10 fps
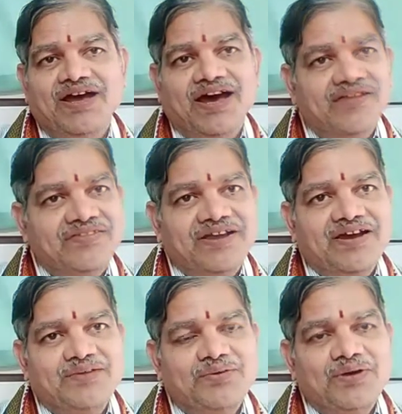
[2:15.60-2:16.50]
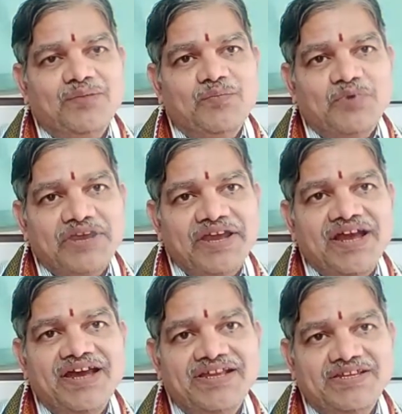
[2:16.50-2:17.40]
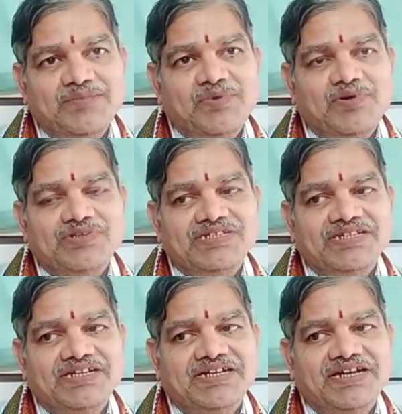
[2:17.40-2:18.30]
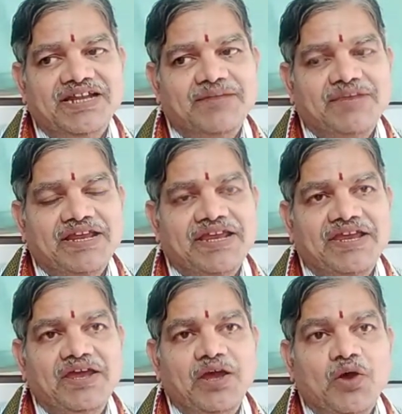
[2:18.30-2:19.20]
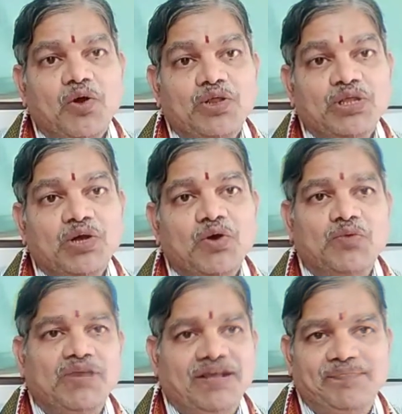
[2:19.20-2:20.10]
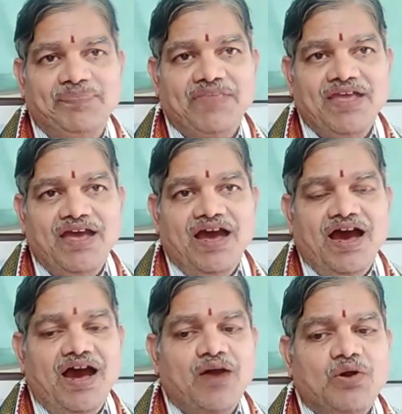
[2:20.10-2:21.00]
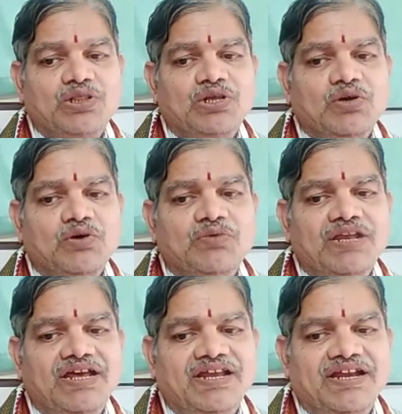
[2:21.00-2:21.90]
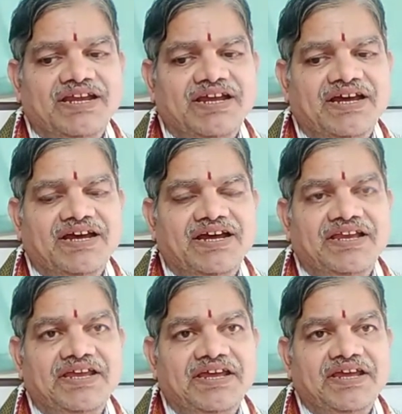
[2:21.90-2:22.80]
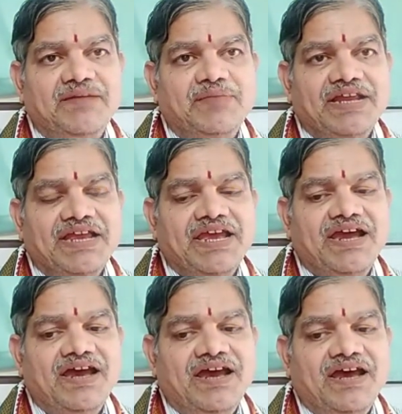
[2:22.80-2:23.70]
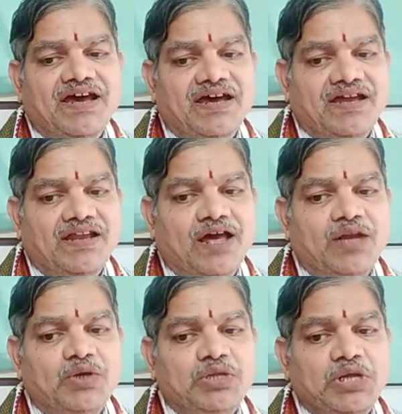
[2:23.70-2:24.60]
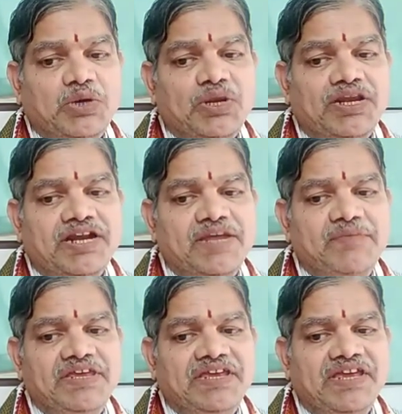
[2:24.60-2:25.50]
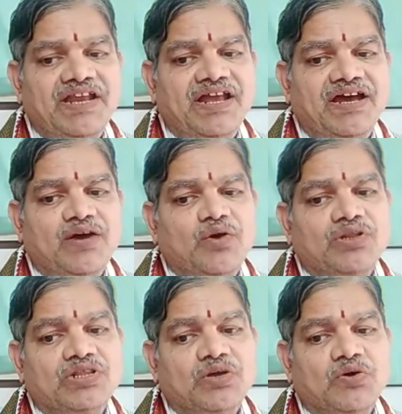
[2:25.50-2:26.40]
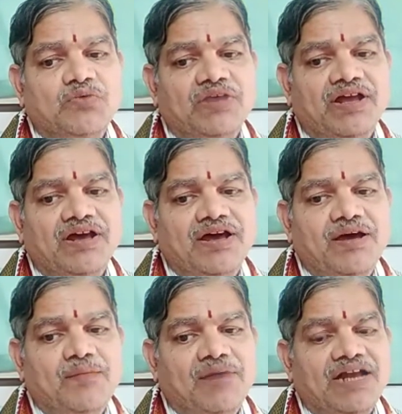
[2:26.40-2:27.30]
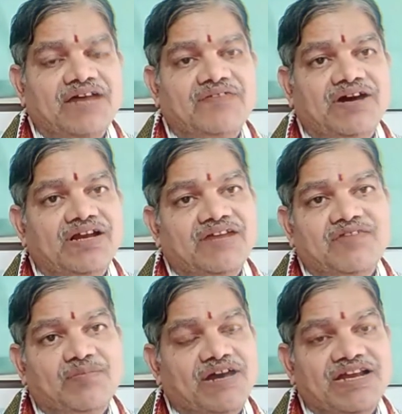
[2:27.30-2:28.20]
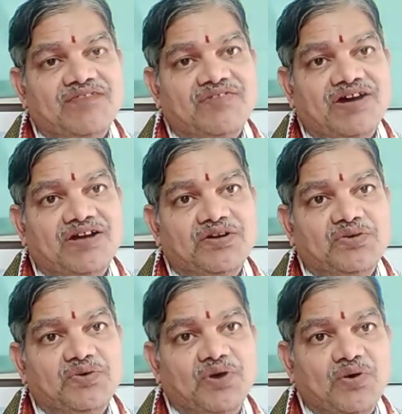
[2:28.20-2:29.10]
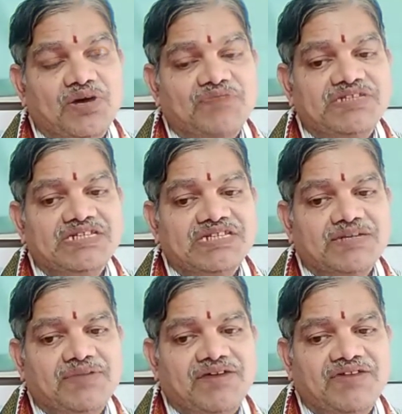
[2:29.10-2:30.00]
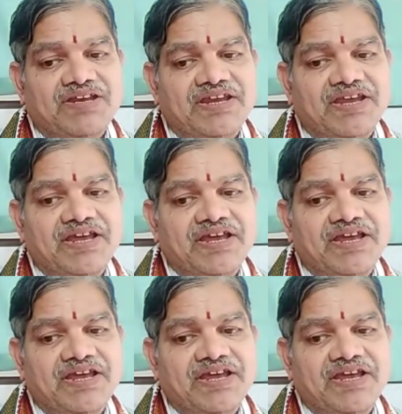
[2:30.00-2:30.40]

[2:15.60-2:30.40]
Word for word: అంతేకాదు ముఖ్యంగా నేను చెప్పుకోవాల్సింది ఏంటంటే మనకి కొత్త కోవిల ఆ కొత్త కోవిల నాటిక కానీ మనకి నాలుగు దిక్కుల నడిమి ఈల కొత్త కోవిల మానవ నవ మానవ అంటూ ఒక విశిష్ట భావాన్ని